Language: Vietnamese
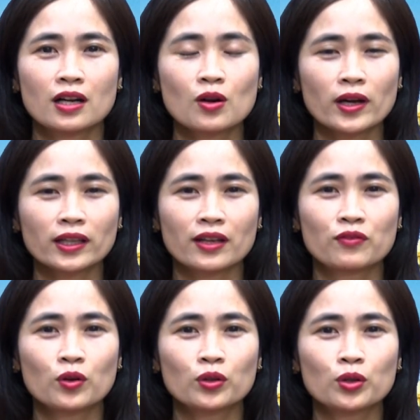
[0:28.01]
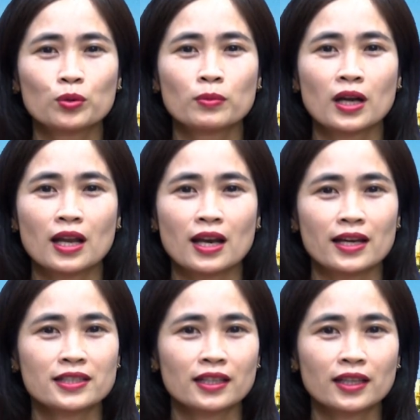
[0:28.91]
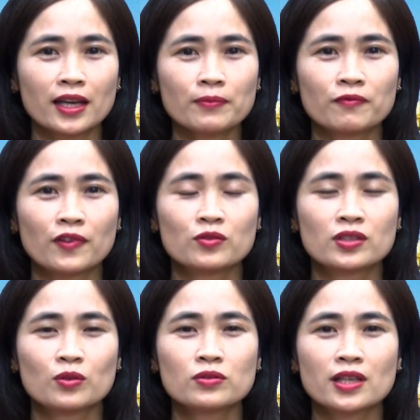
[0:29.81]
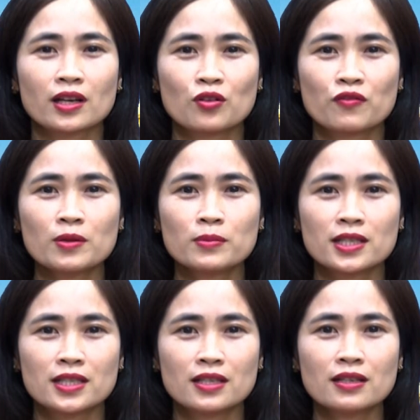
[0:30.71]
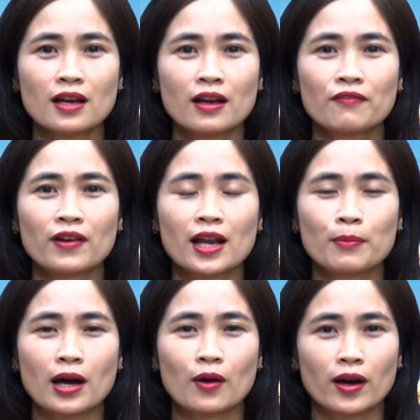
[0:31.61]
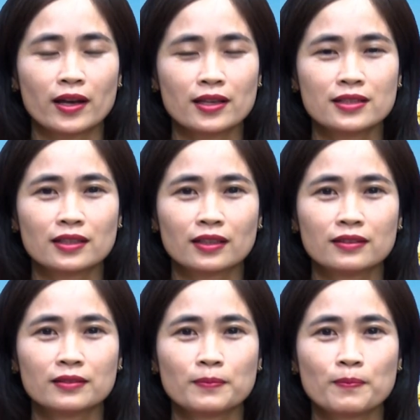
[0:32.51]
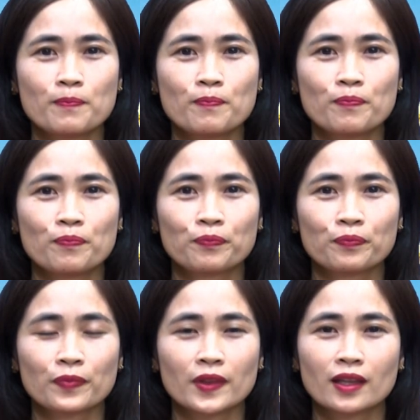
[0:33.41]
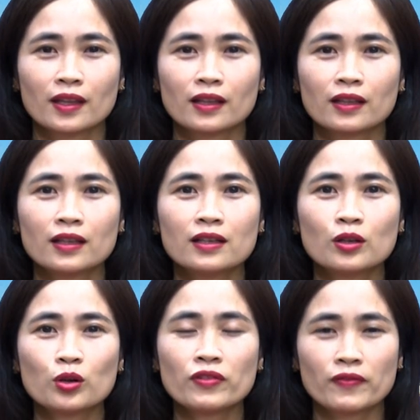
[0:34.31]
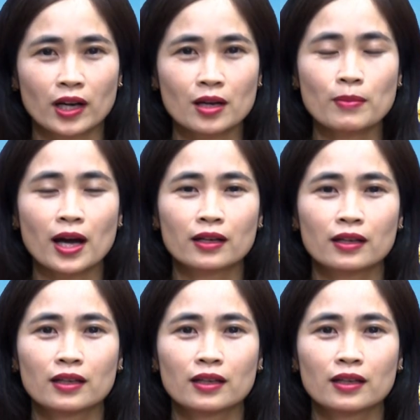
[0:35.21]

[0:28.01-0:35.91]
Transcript: Công an thành phố Kon Tum lá chắn thép phòng chống dịch COVID-19 và đảm bảo an ninh trật tự. Thưa quý vị và các bạn,